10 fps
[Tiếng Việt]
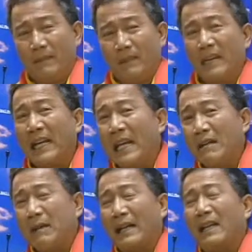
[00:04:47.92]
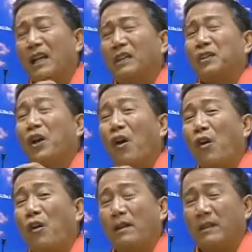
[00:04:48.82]
thì khi mà cái lực nó
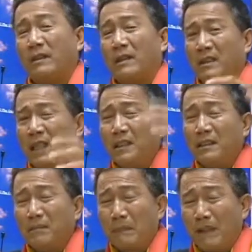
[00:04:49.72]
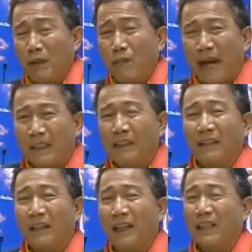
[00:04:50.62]
vô sức mà nó vô mặt người
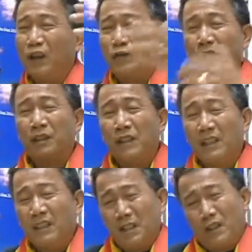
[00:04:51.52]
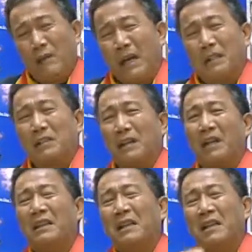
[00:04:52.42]
thường vô xương vô ba sườn
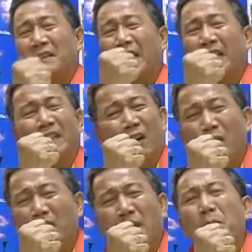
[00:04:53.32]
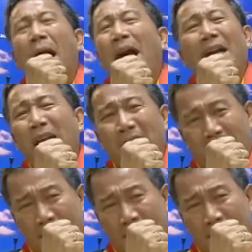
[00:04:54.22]
thì cái chỗ đó là bể hết á